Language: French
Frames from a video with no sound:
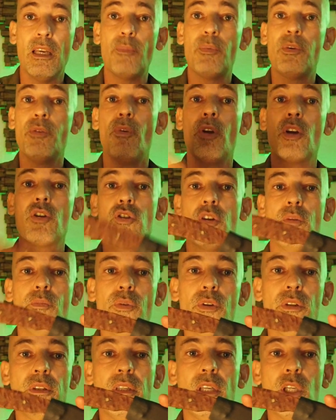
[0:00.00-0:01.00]
Et puis voilà, c'est
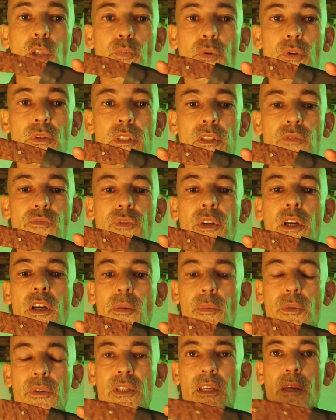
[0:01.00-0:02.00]
une bonne idée, je pense, si vous
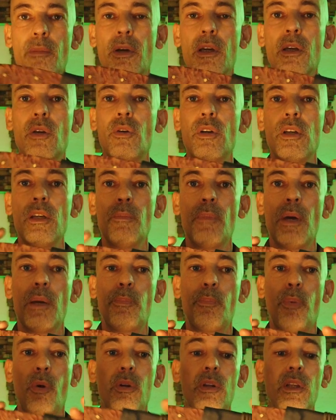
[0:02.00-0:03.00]
voulez commencer à bricoler,
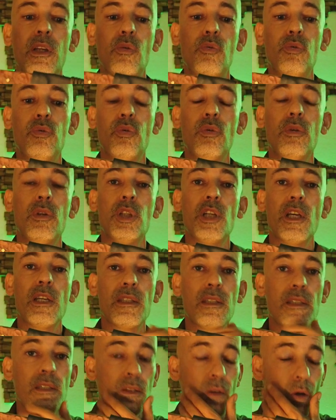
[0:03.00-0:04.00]
bah, de prendre des couteaux déjà
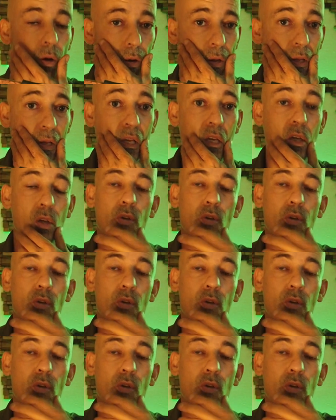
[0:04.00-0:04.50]
existants